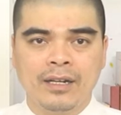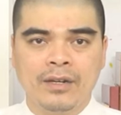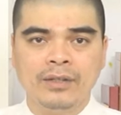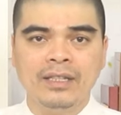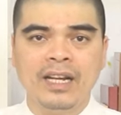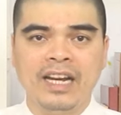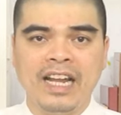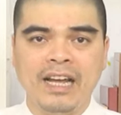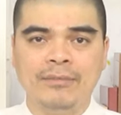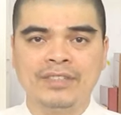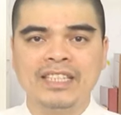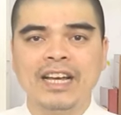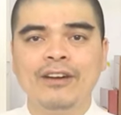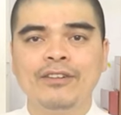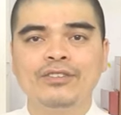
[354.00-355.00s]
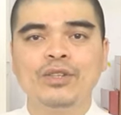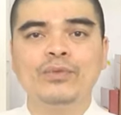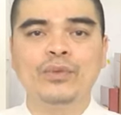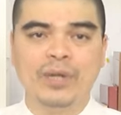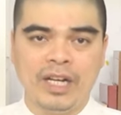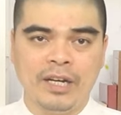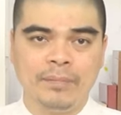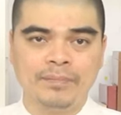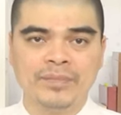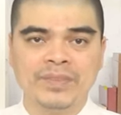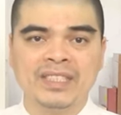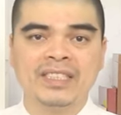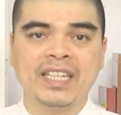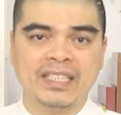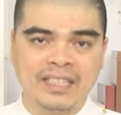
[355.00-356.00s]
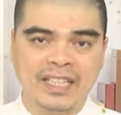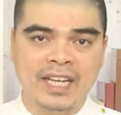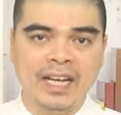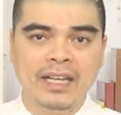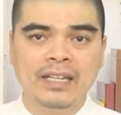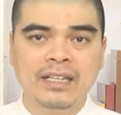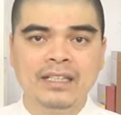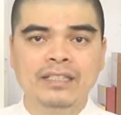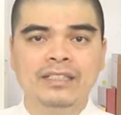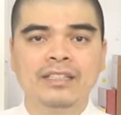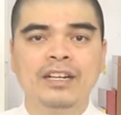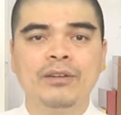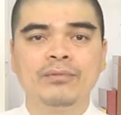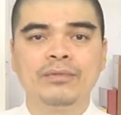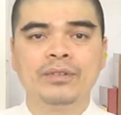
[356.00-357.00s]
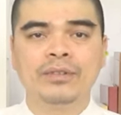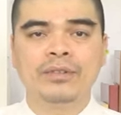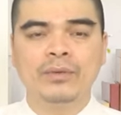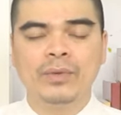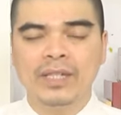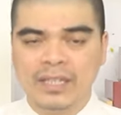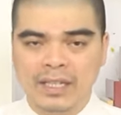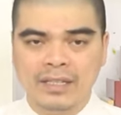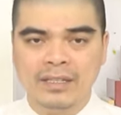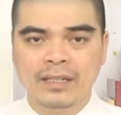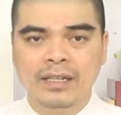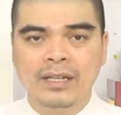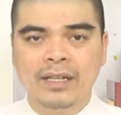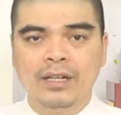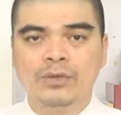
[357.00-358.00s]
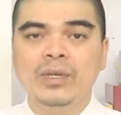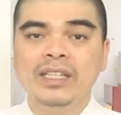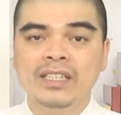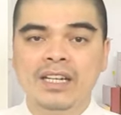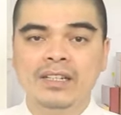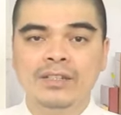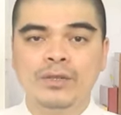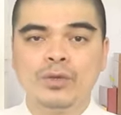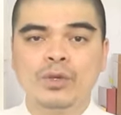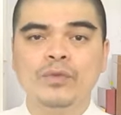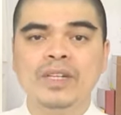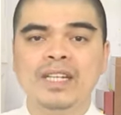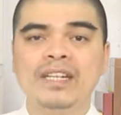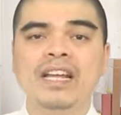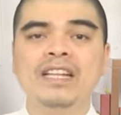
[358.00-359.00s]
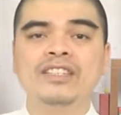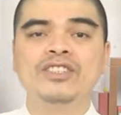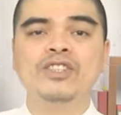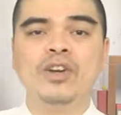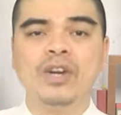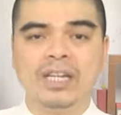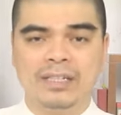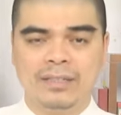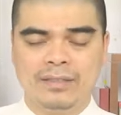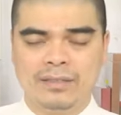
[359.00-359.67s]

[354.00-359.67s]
có thể làm sao cho phù hợp, sạch sẽ chứ không quy định. Tuy nhiên, quý vị nên chọn